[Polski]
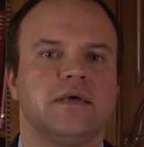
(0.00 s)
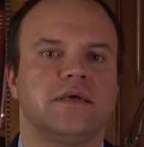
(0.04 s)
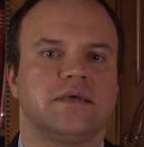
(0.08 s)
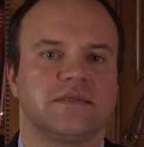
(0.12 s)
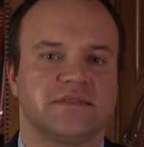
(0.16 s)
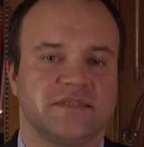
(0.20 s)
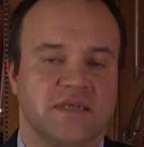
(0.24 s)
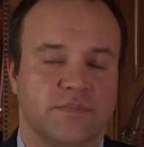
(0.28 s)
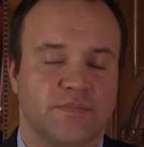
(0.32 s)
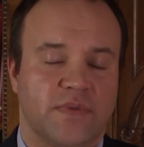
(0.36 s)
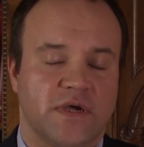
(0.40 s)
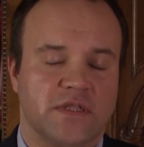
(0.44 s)

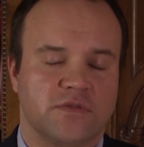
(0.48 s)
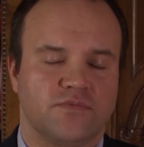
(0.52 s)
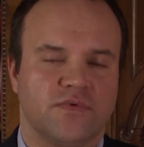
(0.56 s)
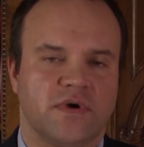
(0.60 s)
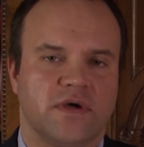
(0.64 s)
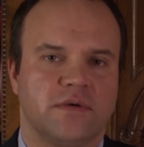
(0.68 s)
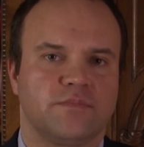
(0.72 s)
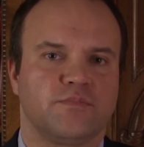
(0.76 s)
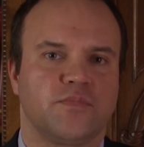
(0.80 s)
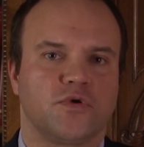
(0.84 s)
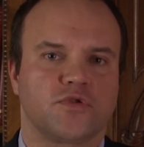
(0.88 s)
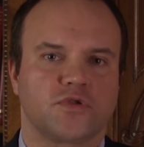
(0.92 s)

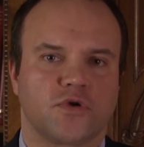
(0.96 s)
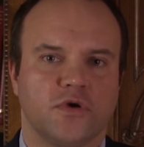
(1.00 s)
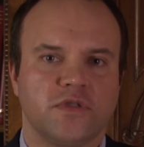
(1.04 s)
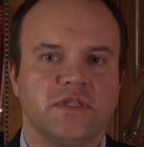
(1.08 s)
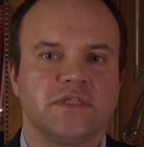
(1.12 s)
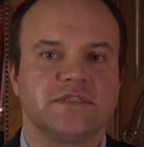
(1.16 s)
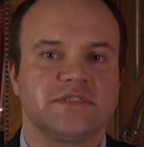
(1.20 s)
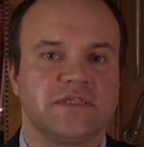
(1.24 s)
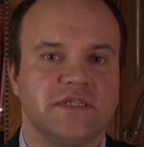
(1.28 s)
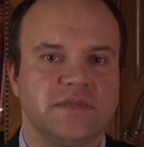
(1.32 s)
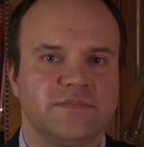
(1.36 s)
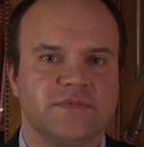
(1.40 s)
zapadła pod
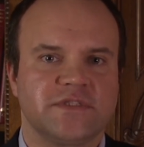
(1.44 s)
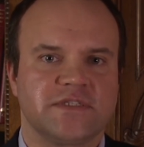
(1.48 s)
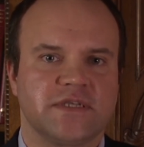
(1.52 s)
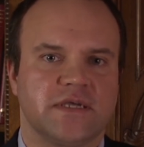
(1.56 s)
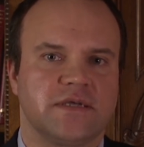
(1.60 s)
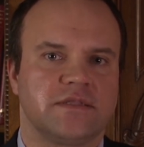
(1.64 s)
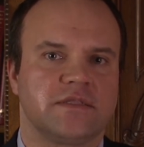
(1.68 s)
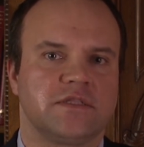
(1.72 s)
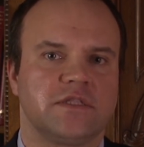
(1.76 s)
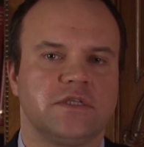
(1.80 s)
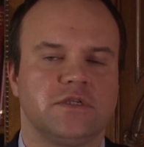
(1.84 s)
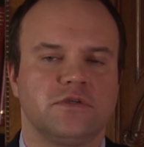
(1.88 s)
koniec
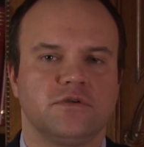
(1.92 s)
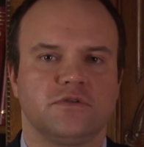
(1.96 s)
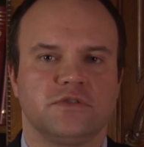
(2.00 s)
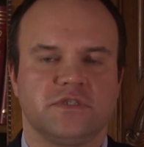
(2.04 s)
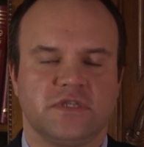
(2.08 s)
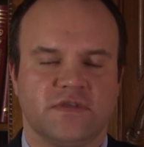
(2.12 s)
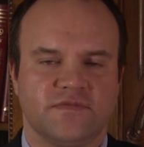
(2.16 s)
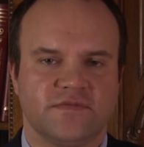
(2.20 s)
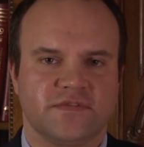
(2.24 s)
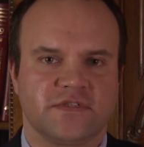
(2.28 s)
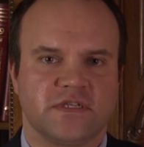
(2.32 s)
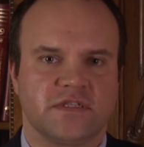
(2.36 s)
lipca
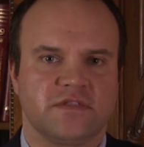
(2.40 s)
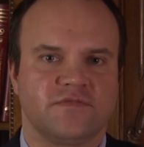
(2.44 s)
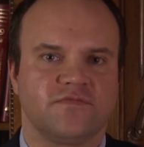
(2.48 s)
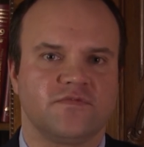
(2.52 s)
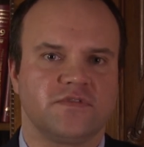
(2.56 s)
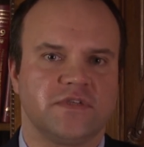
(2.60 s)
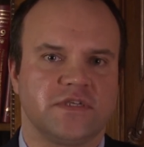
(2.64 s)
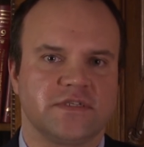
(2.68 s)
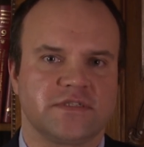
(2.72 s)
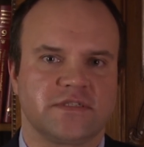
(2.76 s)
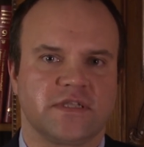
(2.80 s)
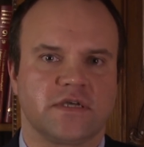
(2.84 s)

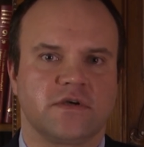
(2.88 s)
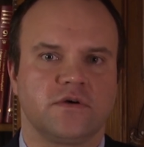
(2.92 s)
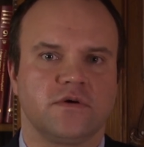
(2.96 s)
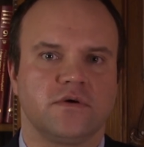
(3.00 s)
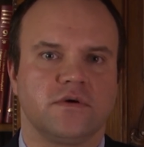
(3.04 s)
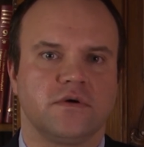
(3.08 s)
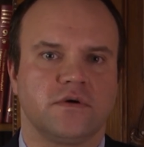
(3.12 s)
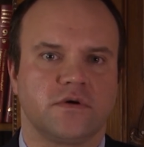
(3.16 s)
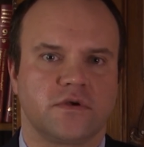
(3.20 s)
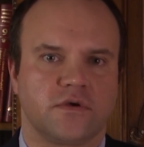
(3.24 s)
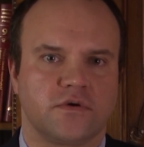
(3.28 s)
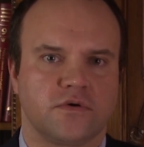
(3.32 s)
1920
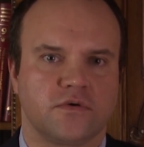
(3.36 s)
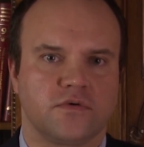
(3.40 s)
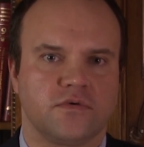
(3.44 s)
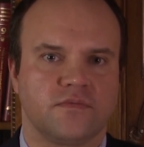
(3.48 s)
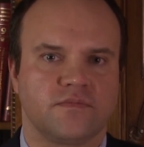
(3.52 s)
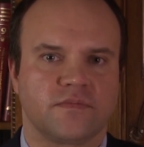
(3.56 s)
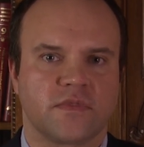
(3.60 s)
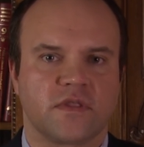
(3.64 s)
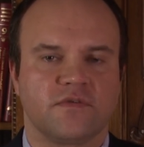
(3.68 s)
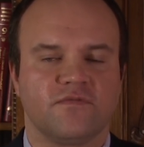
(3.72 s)
roku.